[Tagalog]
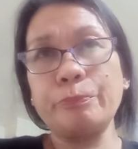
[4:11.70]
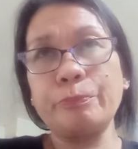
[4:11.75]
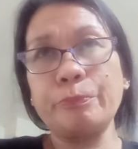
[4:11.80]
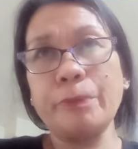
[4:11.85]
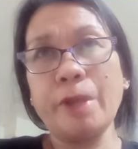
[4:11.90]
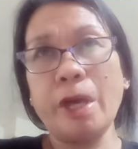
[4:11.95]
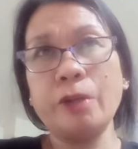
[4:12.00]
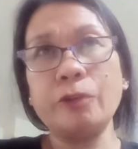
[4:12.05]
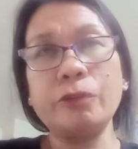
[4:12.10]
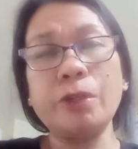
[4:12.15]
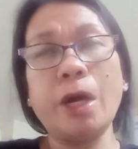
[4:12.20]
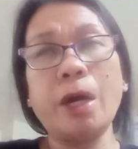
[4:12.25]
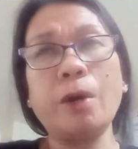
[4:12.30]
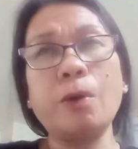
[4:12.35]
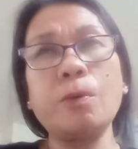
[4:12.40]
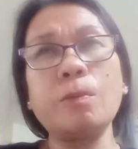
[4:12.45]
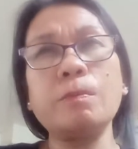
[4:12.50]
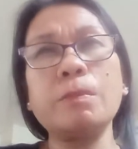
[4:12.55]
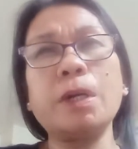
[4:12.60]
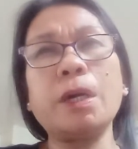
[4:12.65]
ano na
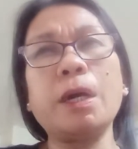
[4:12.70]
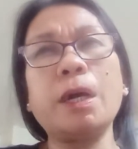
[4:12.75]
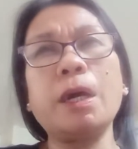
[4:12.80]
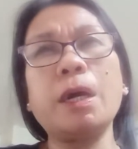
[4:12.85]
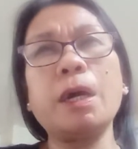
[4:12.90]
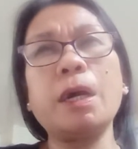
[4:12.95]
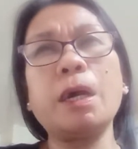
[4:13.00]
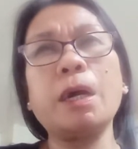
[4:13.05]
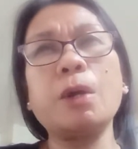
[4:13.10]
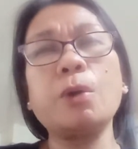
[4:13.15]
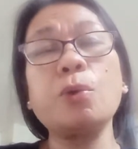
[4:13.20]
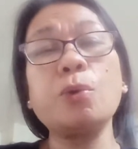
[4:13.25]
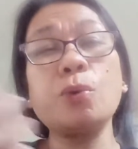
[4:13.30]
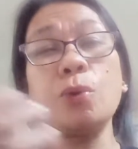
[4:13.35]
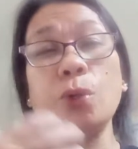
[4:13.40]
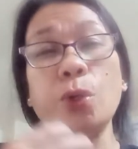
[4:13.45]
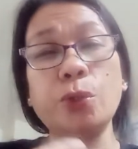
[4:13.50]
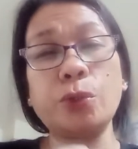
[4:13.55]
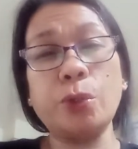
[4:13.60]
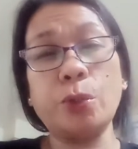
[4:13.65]
ako,
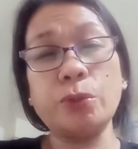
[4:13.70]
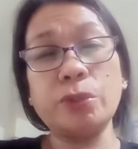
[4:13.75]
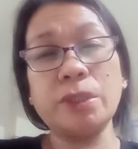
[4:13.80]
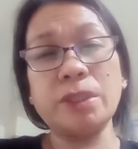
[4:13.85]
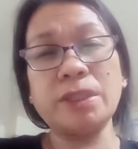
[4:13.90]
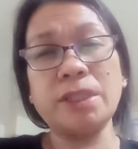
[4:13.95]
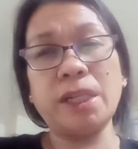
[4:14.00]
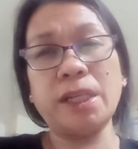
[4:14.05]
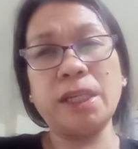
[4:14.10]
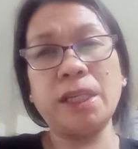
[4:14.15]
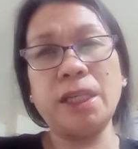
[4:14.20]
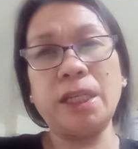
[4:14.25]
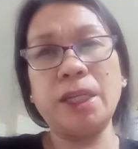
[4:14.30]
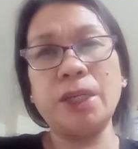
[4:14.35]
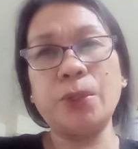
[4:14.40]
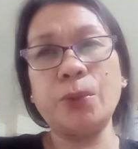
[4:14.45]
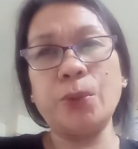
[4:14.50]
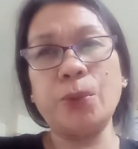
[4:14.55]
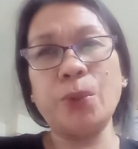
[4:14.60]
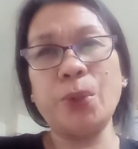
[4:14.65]
mag-conclude ako sa sarili
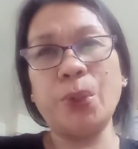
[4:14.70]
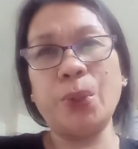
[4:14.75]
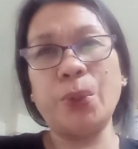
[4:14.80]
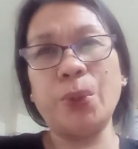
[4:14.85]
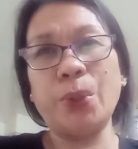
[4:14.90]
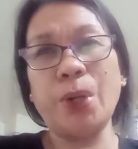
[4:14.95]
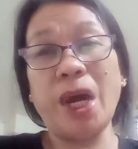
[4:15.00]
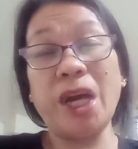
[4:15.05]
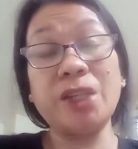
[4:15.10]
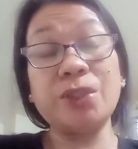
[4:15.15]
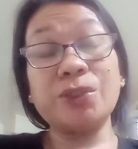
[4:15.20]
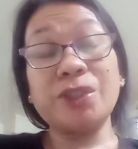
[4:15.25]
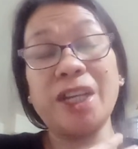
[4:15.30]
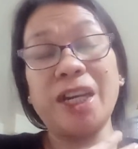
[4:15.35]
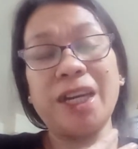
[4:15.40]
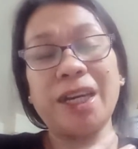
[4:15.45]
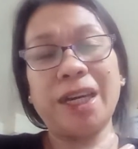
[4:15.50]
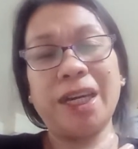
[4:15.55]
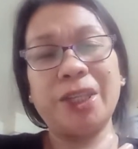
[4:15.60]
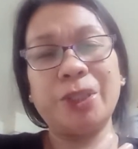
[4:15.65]
ko kung ano
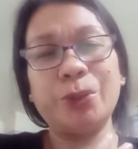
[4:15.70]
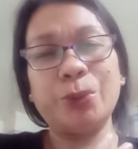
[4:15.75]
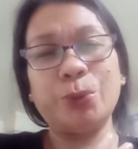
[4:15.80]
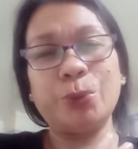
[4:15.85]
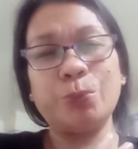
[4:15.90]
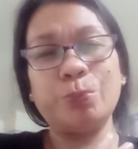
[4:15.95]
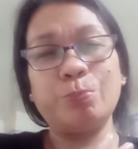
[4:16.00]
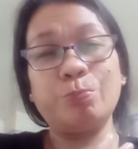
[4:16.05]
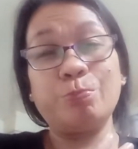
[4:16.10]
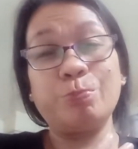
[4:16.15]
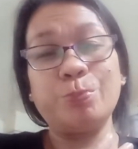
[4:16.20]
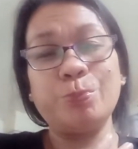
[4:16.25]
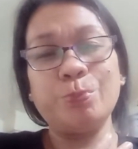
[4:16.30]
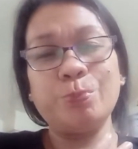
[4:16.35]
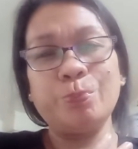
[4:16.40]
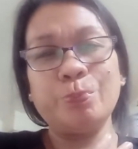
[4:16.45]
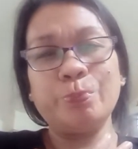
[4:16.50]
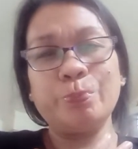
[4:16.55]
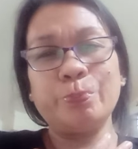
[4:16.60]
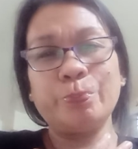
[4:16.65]
talaga yung
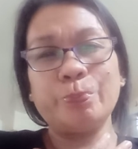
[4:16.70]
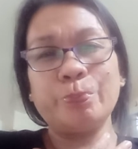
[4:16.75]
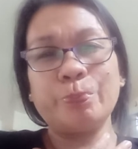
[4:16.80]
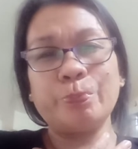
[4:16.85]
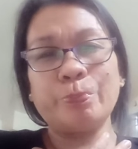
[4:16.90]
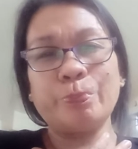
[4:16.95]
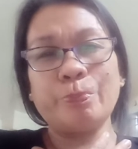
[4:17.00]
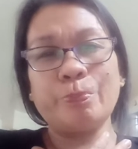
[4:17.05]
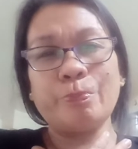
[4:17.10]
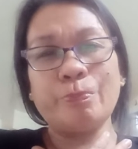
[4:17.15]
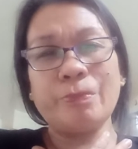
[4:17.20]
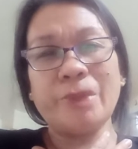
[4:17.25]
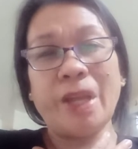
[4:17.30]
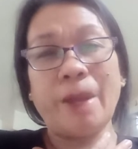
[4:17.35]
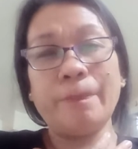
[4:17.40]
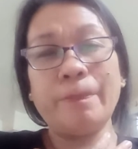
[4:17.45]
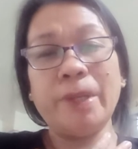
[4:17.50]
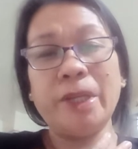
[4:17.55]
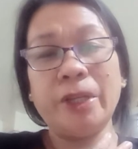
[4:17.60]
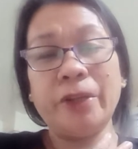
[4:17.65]

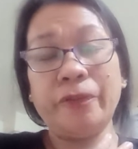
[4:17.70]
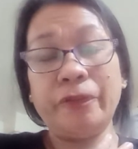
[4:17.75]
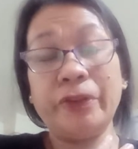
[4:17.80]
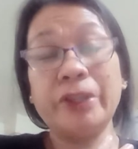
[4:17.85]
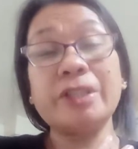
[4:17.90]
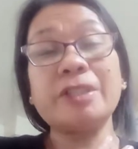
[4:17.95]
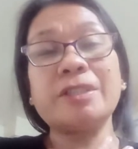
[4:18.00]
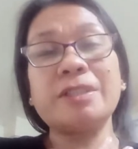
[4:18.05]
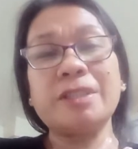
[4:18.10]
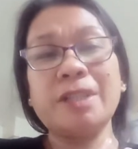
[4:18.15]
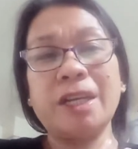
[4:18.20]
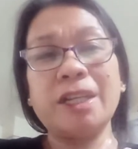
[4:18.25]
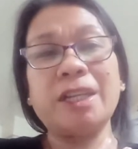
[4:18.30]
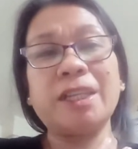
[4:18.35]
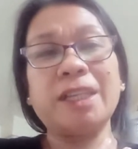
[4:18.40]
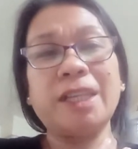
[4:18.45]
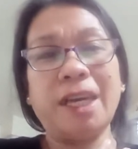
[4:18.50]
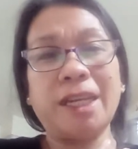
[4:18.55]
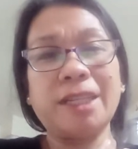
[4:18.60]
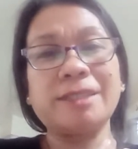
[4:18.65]
benefits na
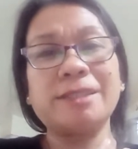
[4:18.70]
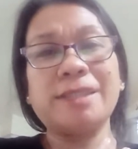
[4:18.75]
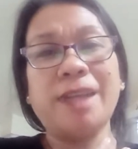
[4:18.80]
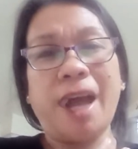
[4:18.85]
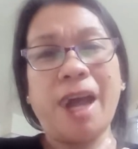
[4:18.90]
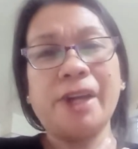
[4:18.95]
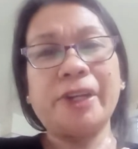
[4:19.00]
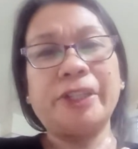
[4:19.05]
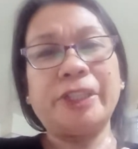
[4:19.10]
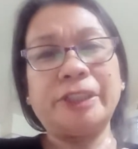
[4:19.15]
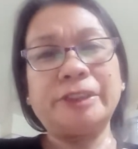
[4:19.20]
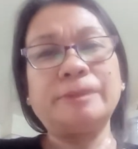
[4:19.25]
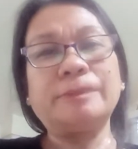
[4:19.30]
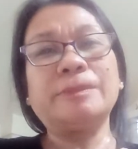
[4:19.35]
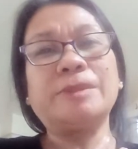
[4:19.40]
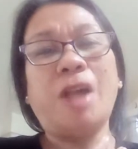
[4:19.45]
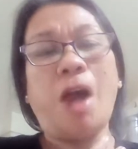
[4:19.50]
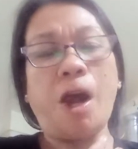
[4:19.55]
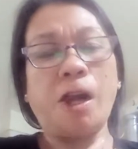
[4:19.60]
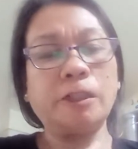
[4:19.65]
nangyari sa akin.
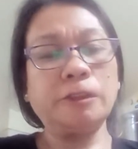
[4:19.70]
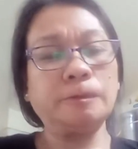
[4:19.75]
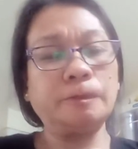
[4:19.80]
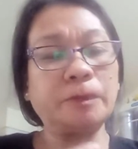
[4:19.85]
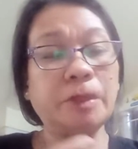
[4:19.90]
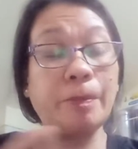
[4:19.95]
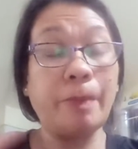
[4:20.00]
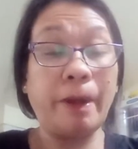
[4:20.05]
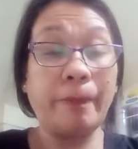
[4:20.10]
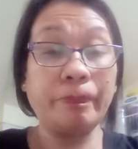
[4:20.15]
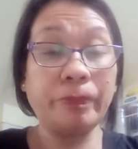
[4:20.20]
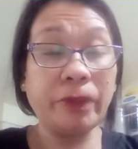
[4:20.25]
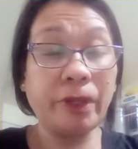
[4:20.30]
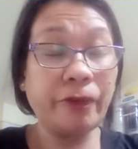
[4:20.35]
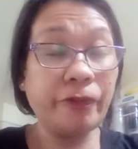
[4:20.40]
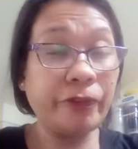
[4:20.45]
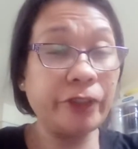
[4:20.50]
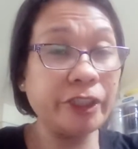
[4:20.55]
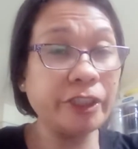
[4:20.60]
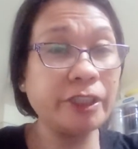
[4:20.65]
di ba
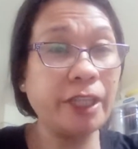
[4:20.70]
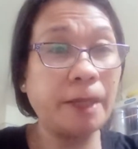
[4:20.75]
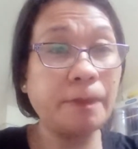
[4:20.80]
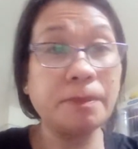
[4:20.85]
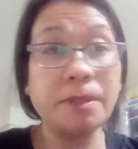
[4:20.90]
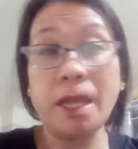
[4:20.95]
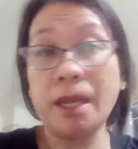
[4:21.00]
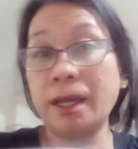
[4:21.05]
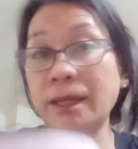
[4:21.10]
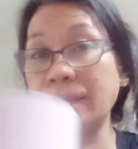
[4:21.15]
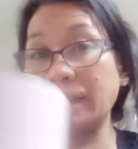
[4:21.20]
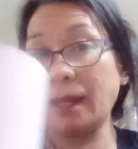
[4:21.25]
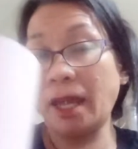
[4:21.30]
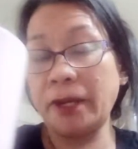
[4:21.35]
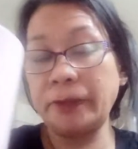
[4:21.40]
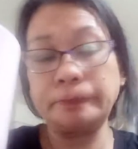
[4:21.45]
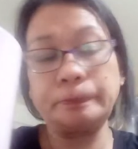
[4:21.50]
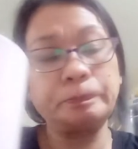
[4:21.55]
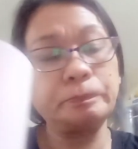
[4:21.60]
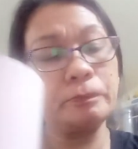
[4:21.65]
First time, second
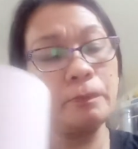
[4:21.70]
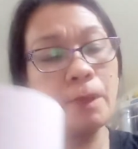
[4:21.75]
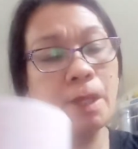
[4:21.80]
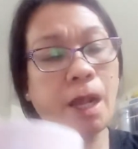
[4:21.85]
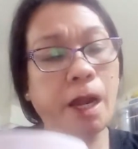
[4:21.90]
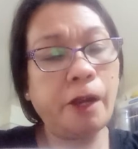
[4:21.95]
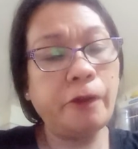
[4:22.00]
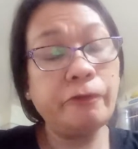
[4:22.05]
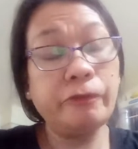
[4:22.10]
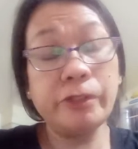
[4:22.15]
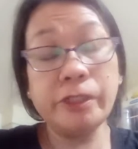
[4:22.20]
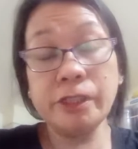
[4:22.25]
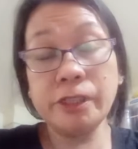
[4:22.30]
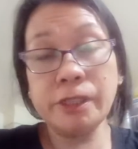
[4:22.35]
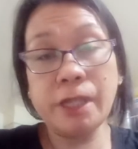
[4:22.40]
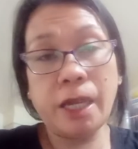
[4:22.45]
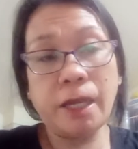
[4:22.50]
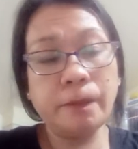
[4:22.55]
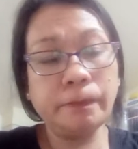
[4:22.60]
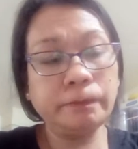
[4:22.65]
time. First
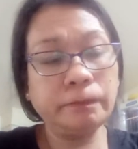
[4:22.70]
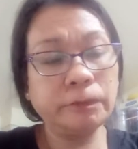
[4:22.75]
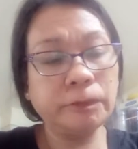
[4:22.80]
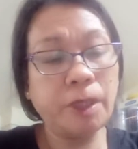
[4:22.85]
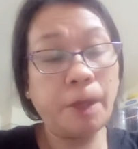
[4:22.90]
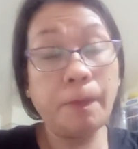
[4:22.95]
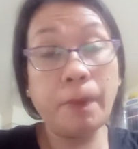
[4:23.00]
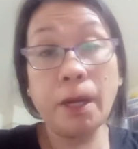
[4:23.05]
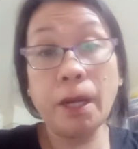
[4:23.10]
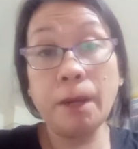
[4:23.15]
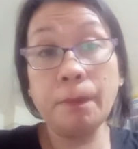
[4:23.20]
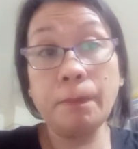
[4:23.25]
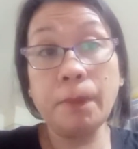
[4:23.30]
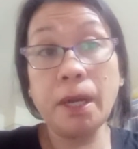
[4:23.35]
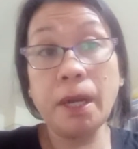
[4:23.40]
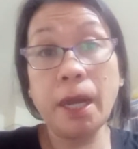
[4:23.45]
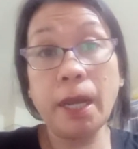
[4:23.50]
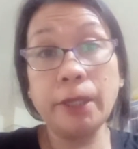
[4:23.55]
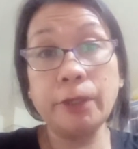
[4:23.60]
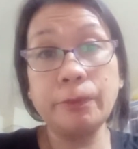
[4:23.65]
time,
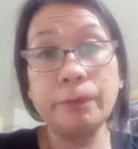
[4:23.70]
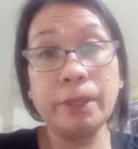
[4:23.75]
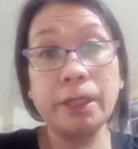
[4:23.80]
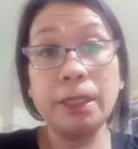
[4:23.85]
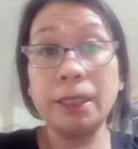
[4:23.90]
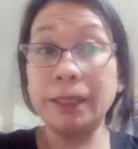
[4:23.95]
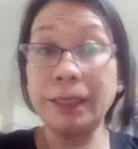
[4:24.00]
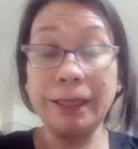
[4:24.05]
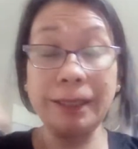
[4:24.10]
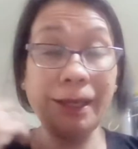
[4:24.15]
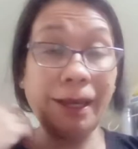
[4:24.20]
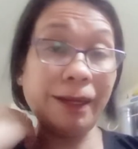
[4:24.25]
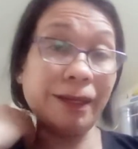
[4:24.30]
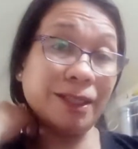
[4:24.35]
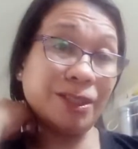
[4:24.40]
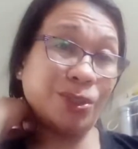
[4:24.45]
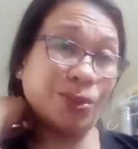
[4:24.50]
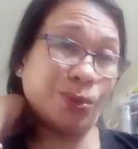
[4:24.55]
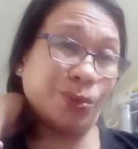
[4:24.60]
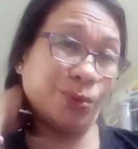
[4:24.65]
kamanghang-mangha yung mga nangyayari.
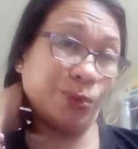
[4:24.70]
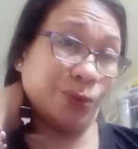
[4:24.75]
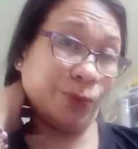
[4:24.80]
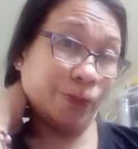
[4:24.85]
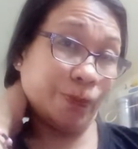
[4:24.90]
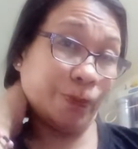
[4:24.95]
So,